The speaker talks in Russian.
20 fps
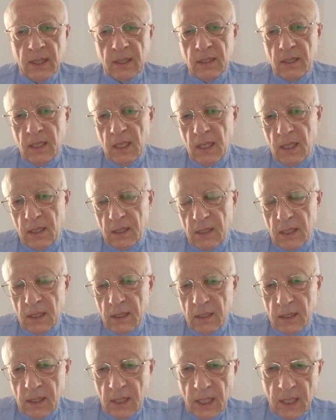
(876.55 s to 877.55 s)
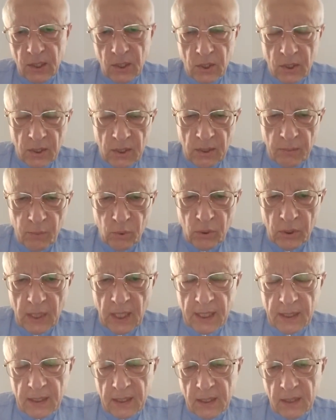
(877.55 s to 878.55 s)
Андрей, этот наш
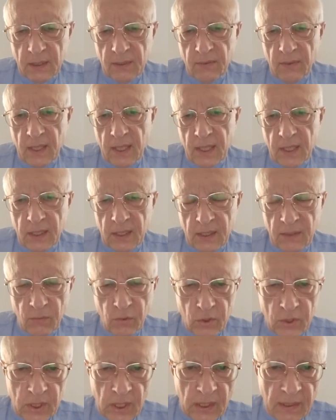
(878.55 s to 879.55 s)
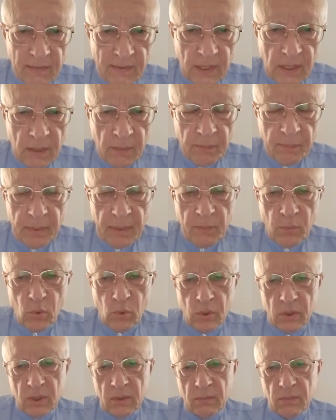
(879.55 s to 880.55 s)
депутат, называет его соловиным
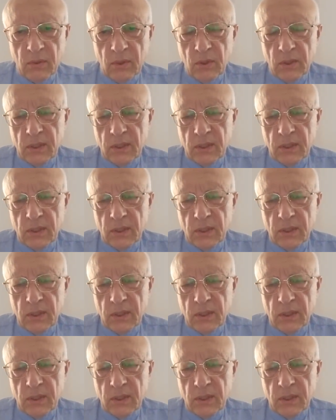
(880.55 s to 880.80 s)
пометом.